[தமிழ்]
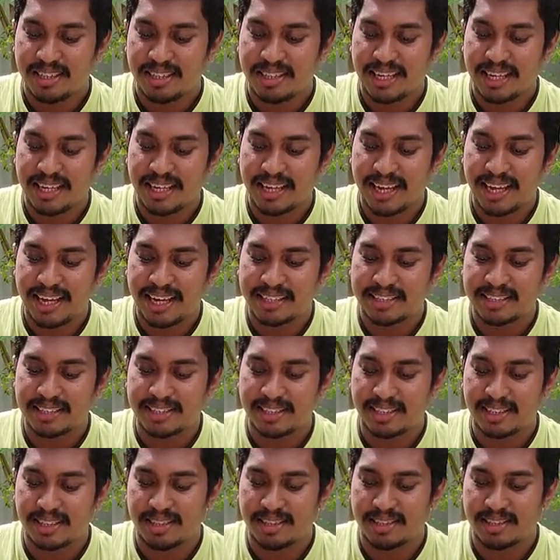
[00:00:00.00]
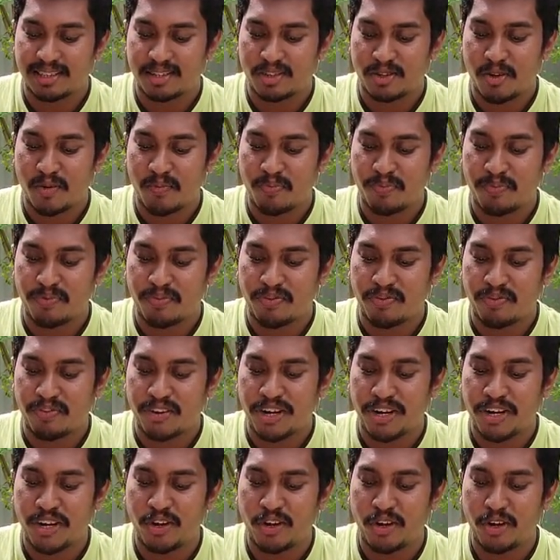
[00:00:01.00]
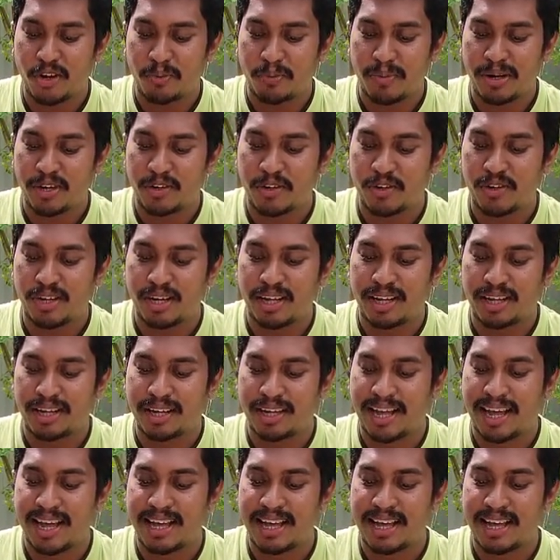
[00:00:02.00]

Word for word: இந்த கேக்ஸ் வீடியோவுக்கு மட்டும் இல்லை